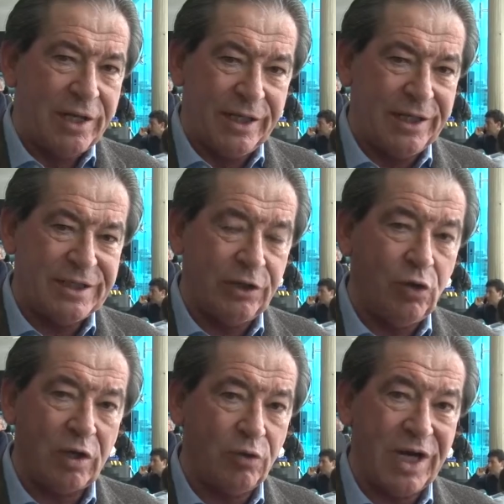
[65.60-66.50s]
Y sin
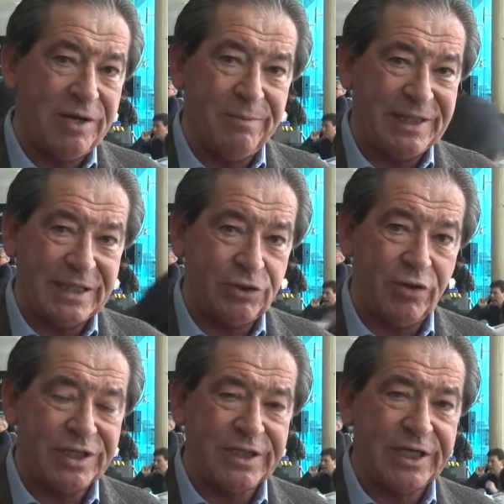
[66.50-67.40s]
duda alguna la
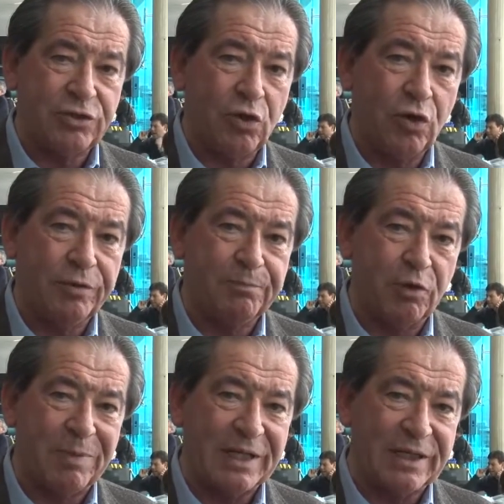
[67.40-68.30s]
invitación que se hizo hoy
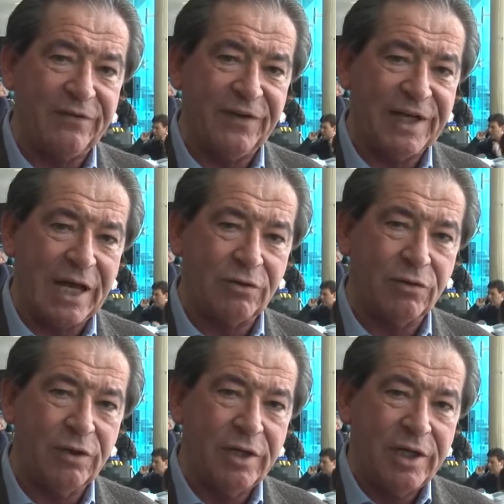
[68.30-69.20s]
por parte de
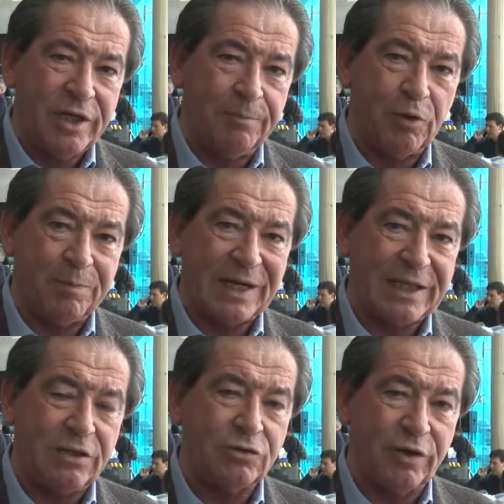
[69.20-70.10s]
FENALCO y por
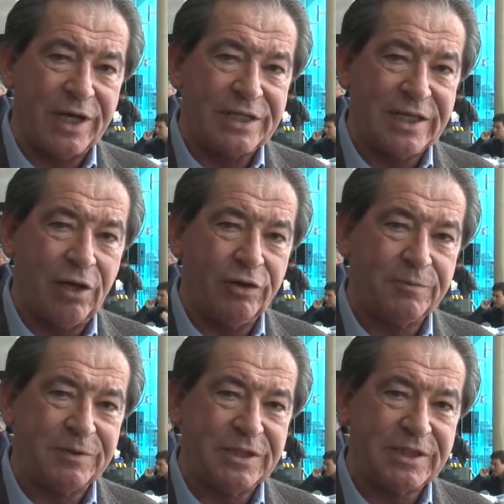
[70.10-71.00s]
parte de los
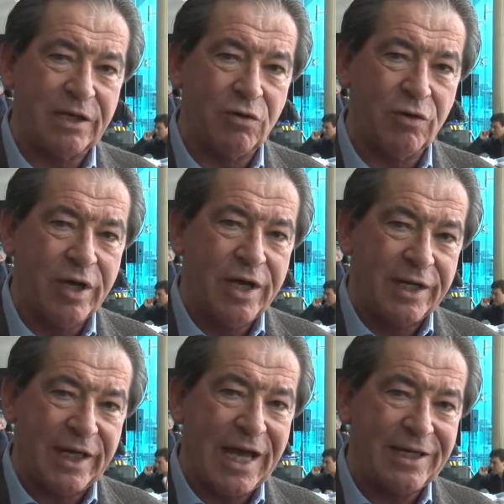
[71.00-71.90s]
organizadores, pues es algo
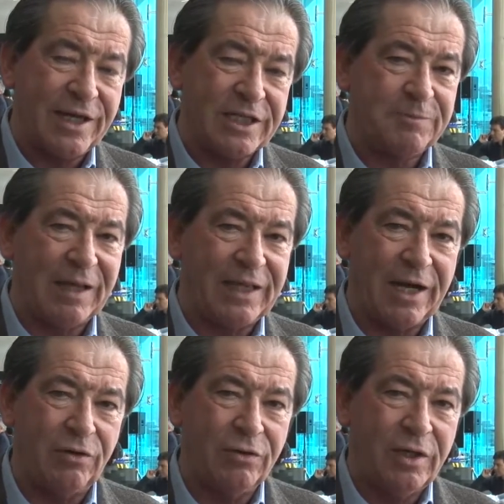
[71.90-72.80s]
que hay que
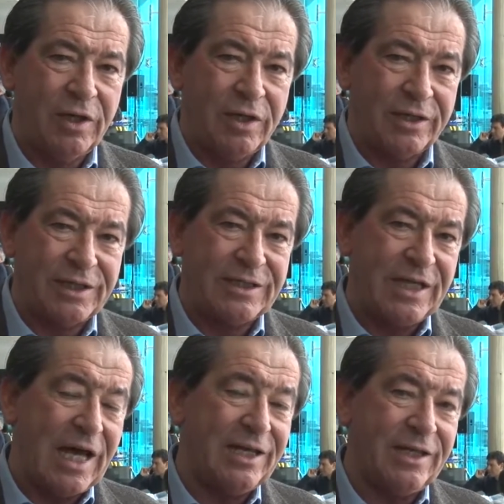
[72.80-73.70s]
respaldarlo, que
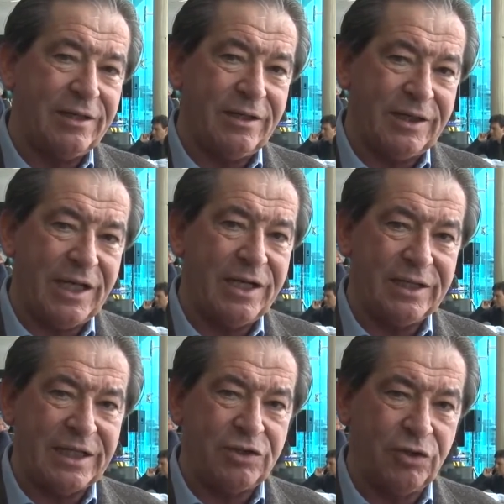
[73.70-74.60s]
si alguien tiene
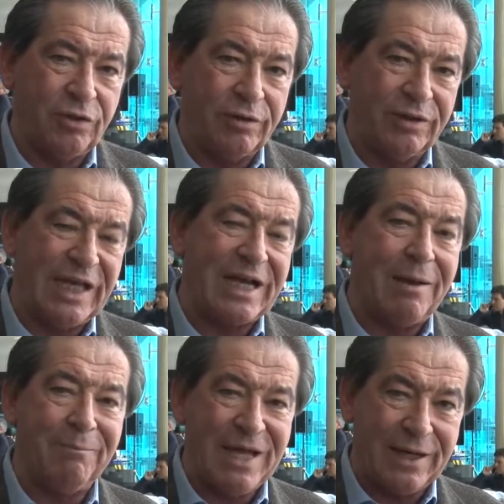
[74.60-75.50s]
intención de
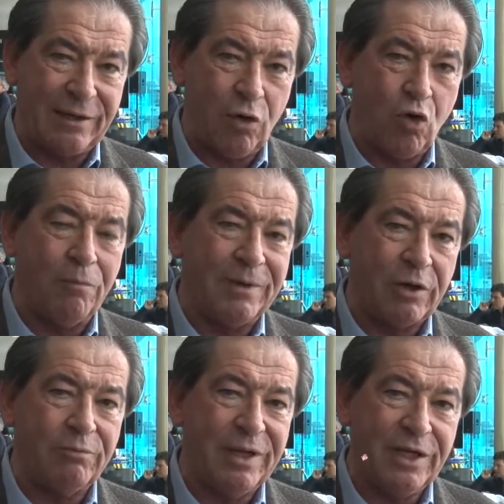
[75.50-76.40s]
cambiar o
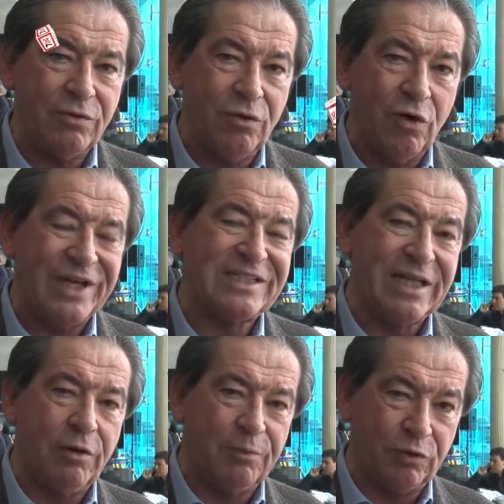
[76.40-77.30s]
comprar un vehículo,
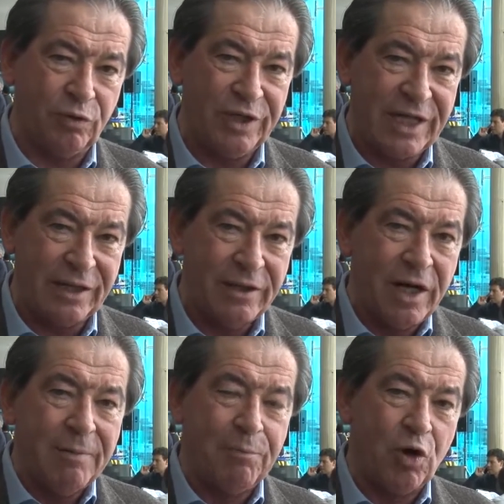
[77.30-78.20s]
esta es la oportunidad
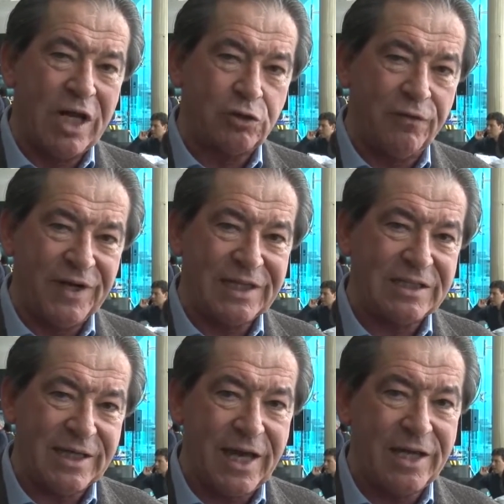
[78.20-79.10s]
por las
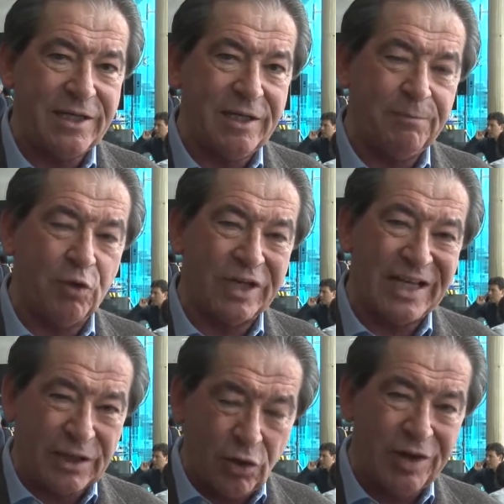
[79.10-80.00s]
ofertas que hay y
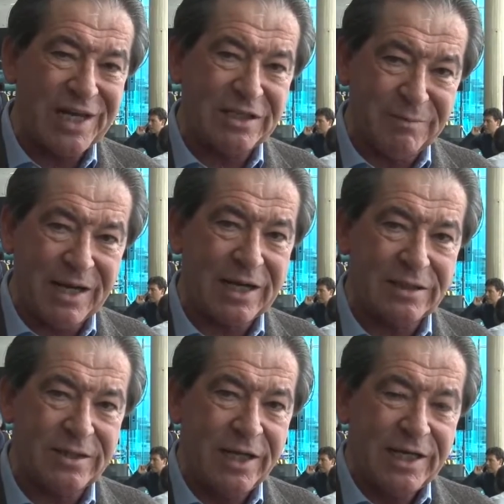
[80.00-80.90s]
porque todas las
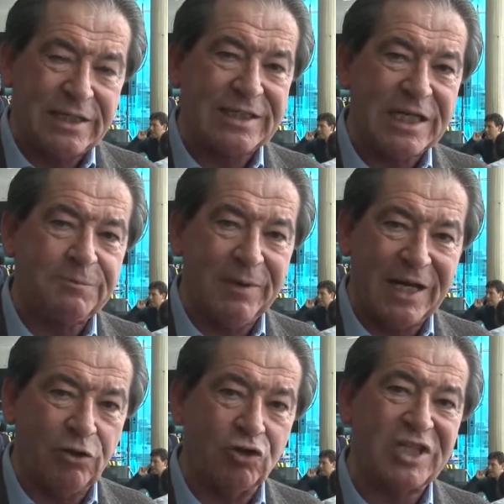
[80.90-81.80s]
marcas están
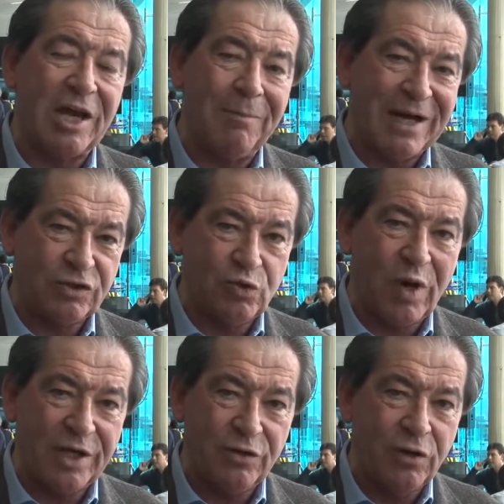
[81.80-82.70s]
esperando salvar
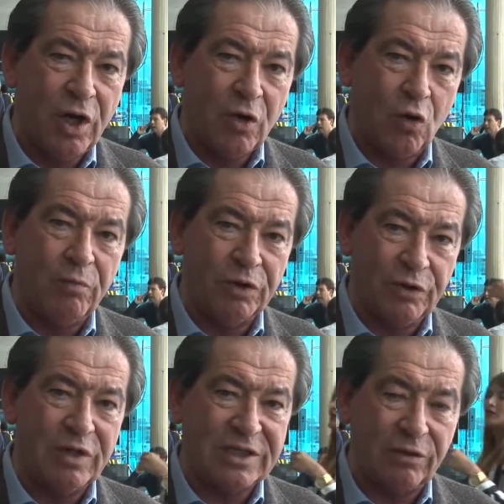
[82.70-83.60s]
su año con
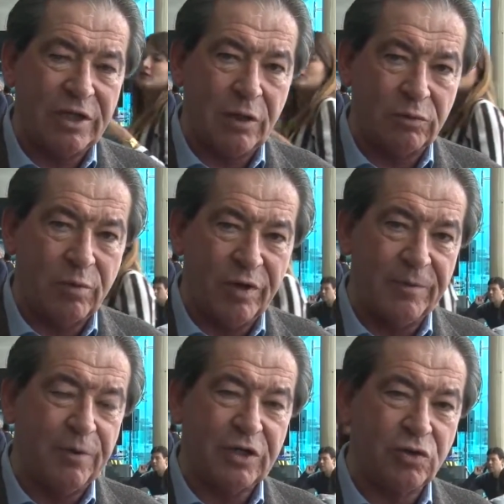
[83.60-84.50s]
motivo del Salón del Automóvil
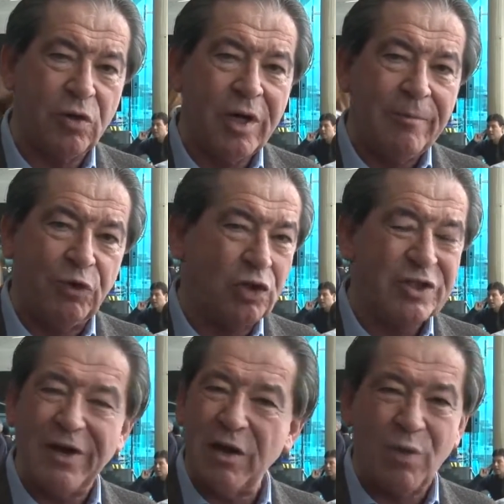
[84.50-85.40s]
y por eso no
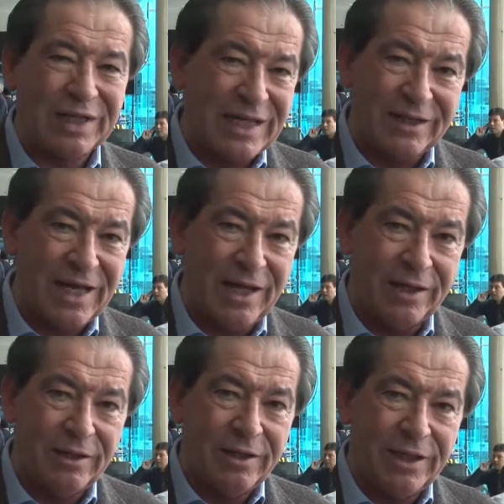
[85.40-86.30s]
se van a guardar
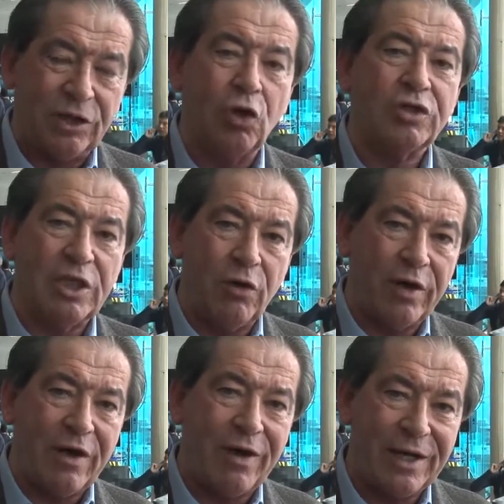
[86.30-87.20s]
nada y todo se lo
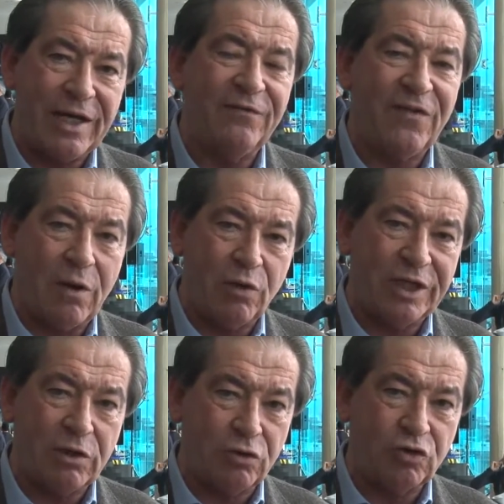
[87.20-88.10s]
van a dar en
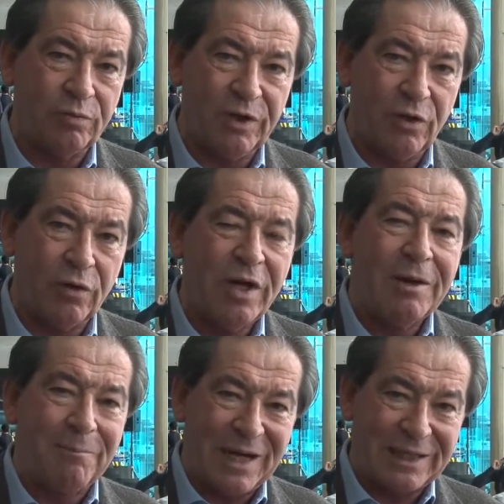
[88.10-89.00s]
favor del consumidor
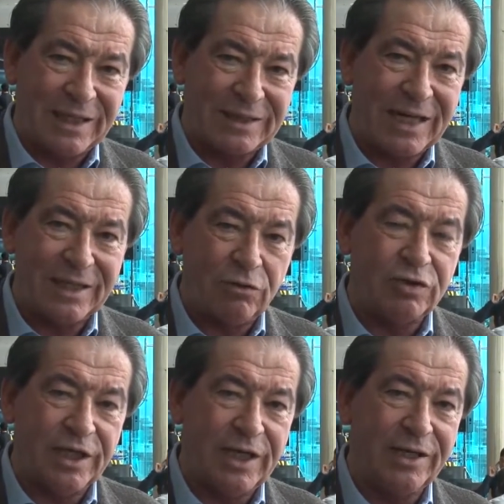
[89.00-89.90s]
para tratar de
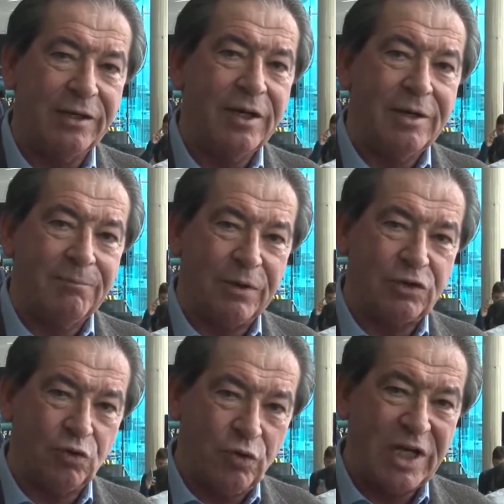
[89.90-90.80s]
conseguir
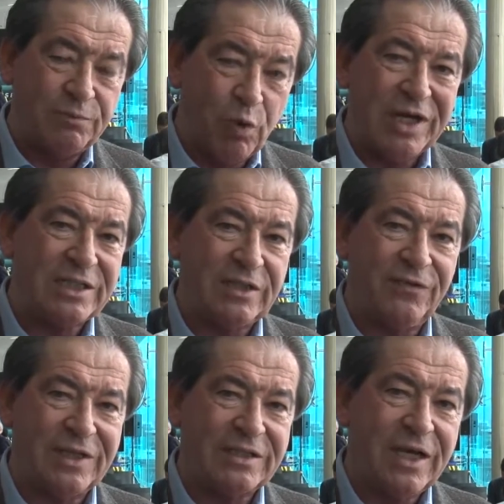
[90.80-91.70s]
pues unas buenas
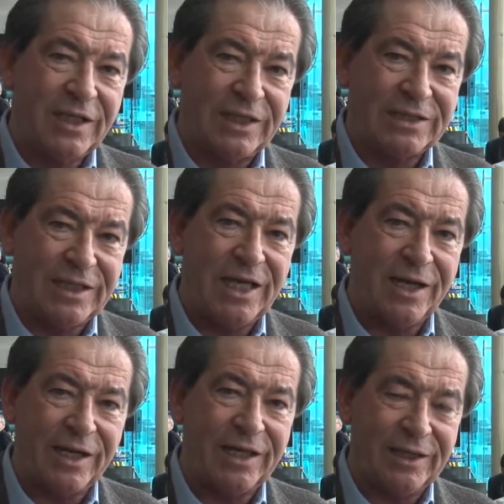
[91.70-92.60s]
cifras de
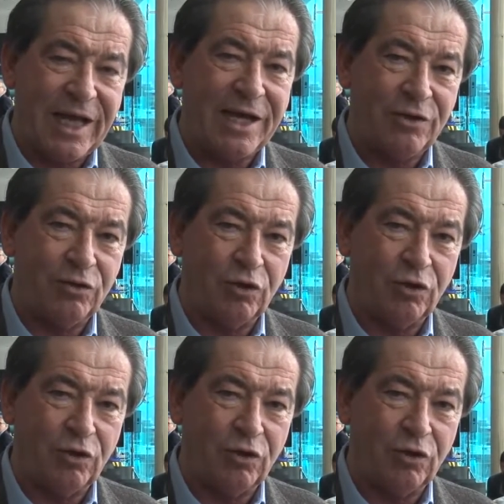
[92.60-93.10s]
cierre de año